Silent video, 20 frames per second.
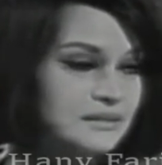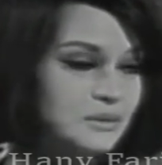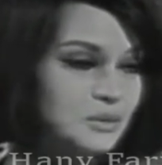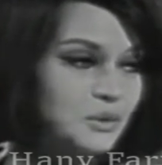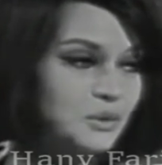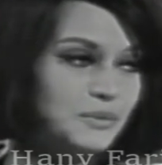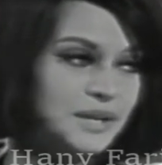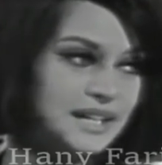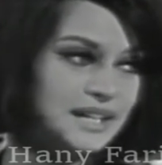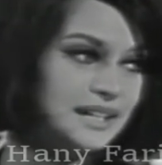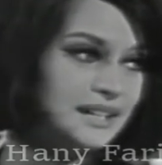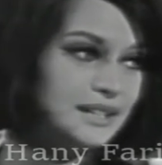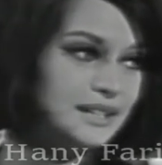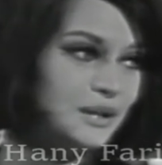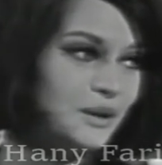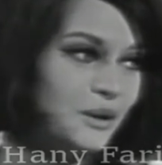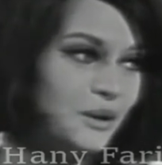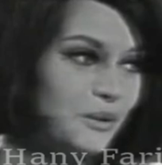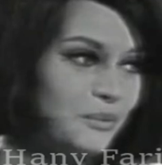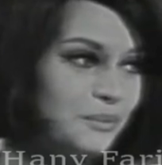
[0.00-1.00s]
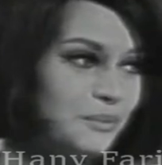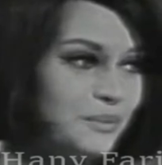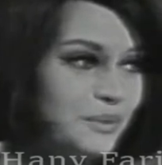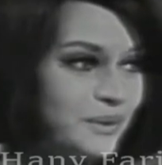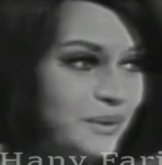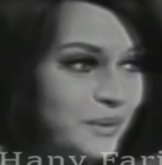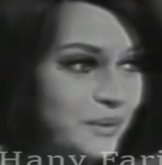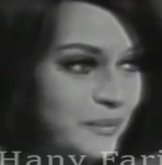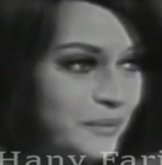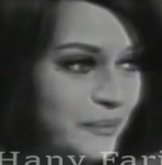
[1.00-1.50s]
وملكة ده بتهيألي
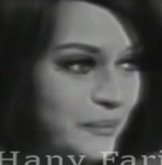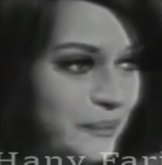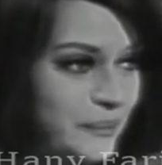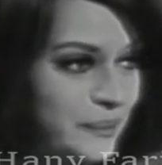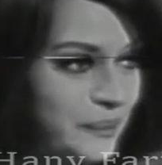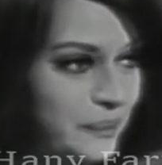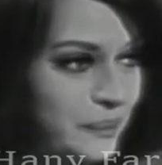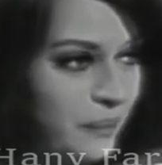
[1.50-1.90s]
دورك كان فيه